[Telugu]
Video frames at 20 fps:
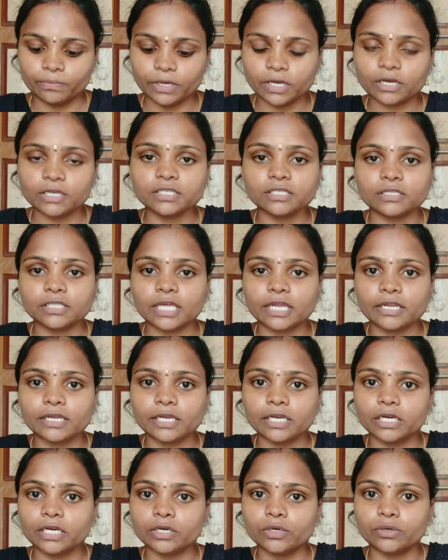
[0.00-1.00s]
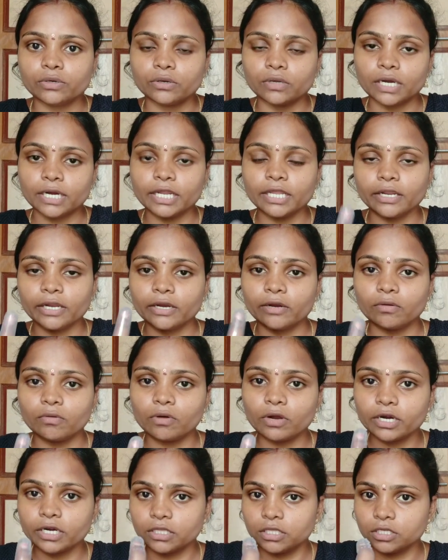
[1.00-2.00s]
బికాస్ తనకి అంటే
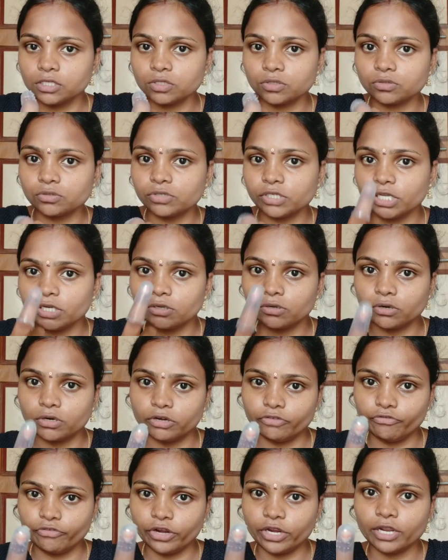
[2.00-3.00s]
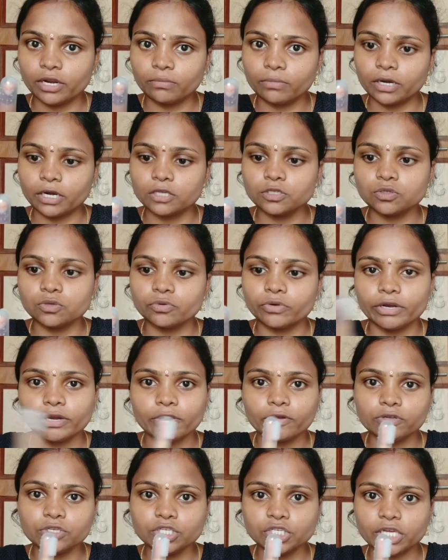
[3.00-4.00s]
ఒకటి తీసుకుంటే ఇంకొకటి ఫ్రీ అనమాట సో
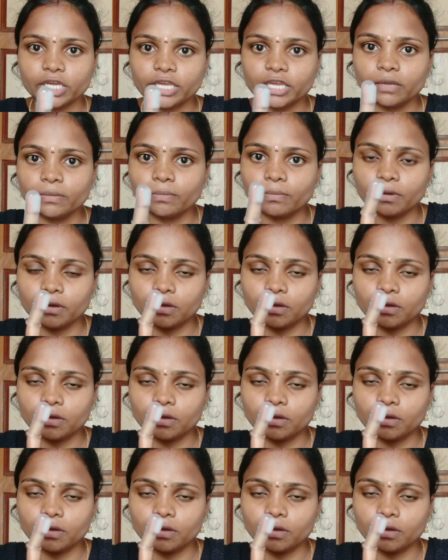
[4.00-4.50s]
రెండు వచ్చాయి